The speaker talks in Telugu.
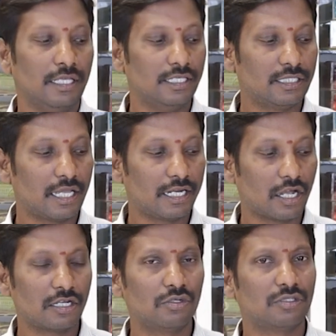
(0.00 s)
ఈ సారీ
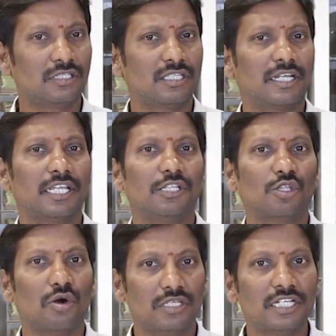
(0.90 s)
కాస్ట్ వచ్చేసరికి
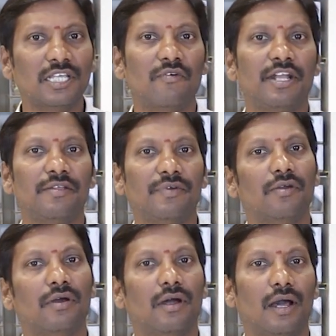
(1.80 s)
థౌజండ్ సెవెంటీ
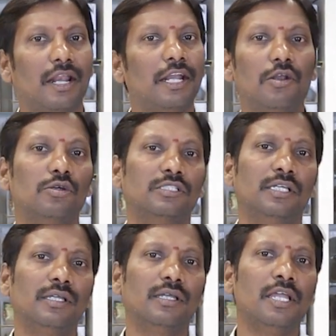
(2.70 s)
ఫైవ్ ఆ రేట్లో
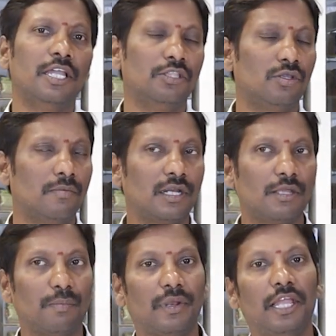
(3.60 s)
వస్తాయి ఇందులో
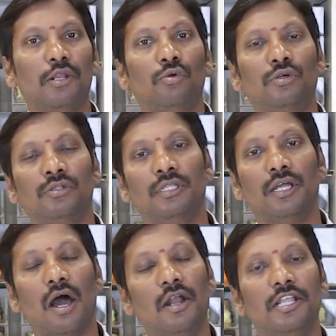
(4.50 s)
మనకి ప్లెయిన్
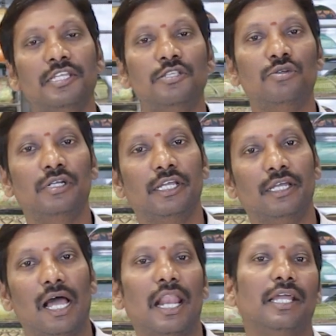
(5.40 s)
ఉంటుంది ఆల్ డిజైన్స్
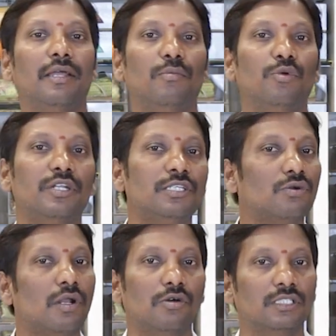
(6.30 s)
ఉంటాయి అలాగే
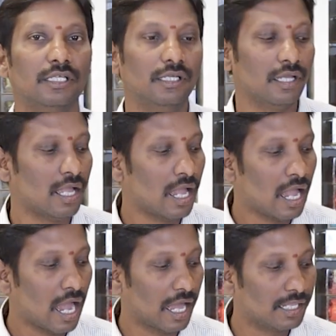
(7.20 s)
బూటీస్ కూడా వస్తాయి
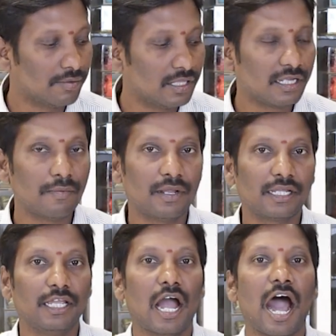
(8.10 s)
అదేవిధంగా
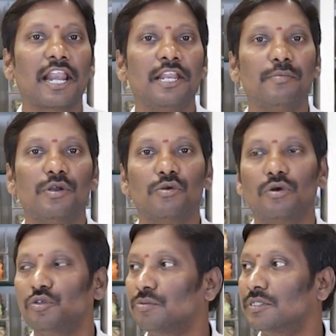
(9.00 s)
మనకి ఆర్నీ పట్టు
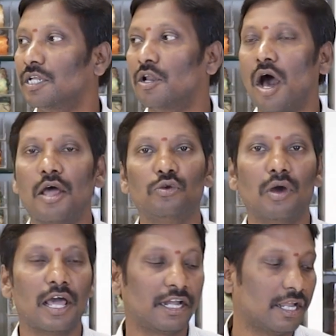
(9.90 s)
కూడా చూపిస్తున్నాను ఆర్
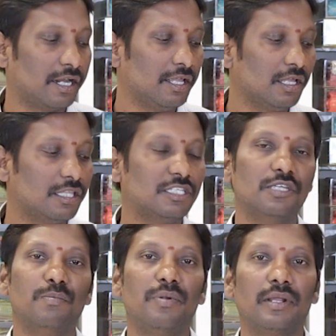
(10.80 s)
టు ఆర్నీ అని ఇది
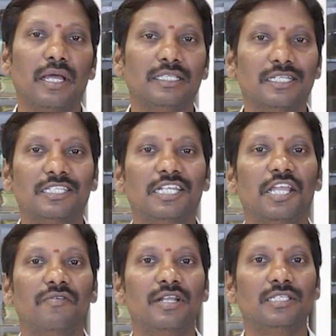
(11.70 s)
సింపుల్గా చిన్న
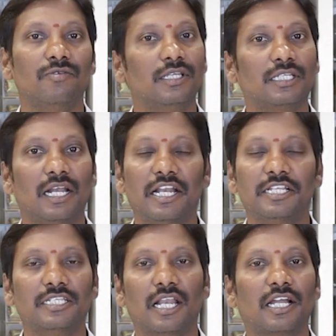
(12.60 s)
చిన్న ఈవెంట్స్
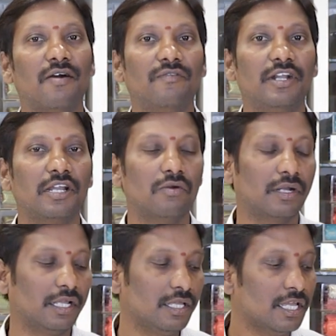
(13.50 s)
వేసుకెళ్ళడానికి చాలా కంఫర్ట్గా
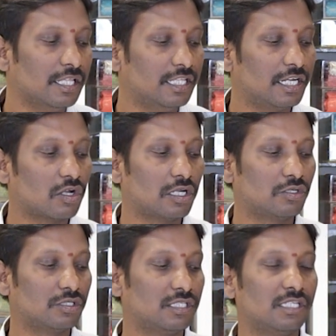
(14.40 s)
ఉంటాయి దీని
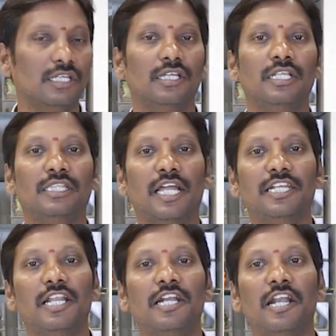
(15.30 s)
కాస్ట్ వచ్చి
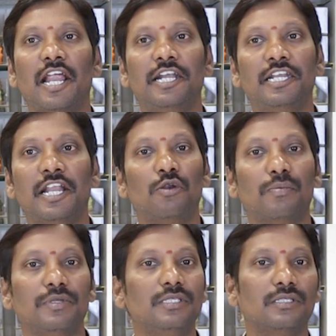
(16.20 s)
థర్టీన్ హండ్రెడ్ నైంటీ నైన్
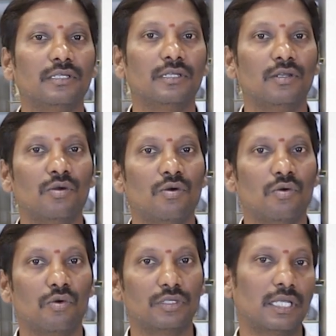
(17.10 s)
రూపీస్
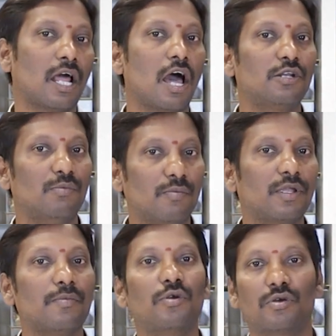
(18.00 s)
ఒకసారి ఆర్ట్
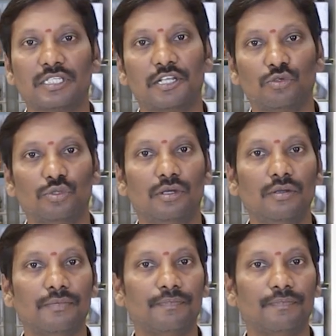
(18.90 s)
బొమ్కి పట్టు ఒకసారి చూద్దాం